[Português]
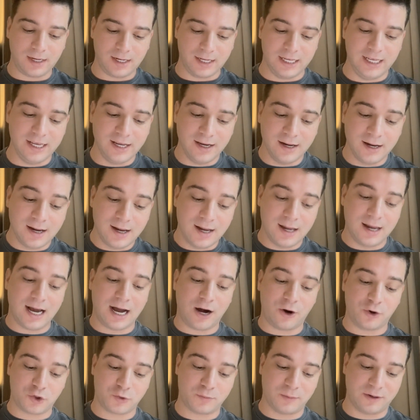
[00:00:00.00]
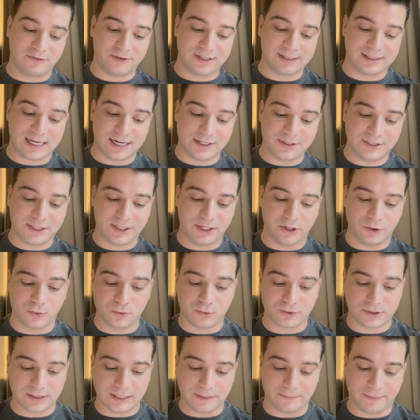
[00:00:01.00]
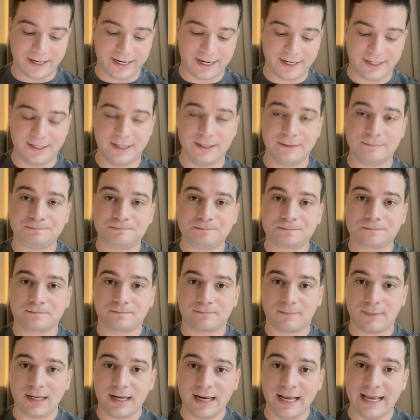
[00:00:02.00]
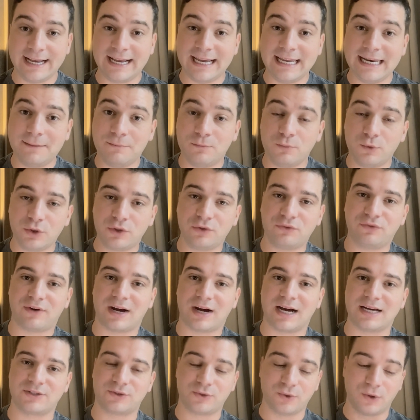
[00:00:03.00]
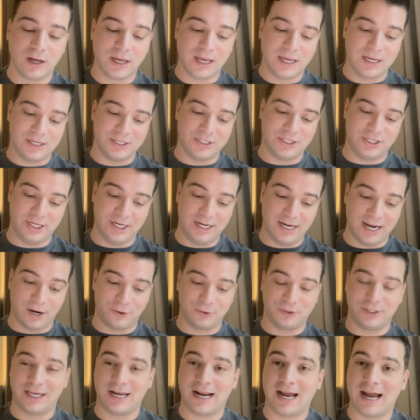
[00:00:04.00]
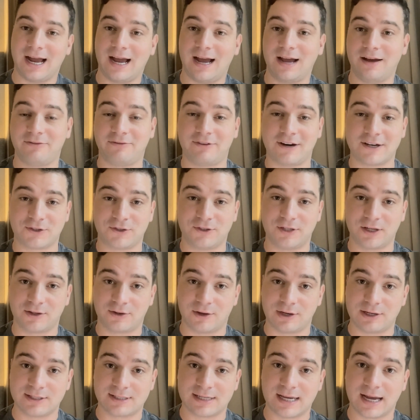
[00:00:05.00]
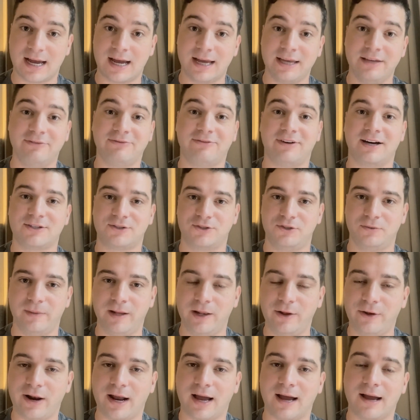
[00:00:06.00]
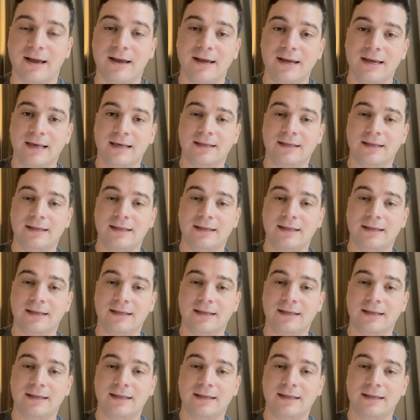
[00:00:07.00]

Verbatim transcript: E a última vantagem que eu separei aqui é que ele é muito fácil de alterar, fácil de atualizar e fácil de melhorar.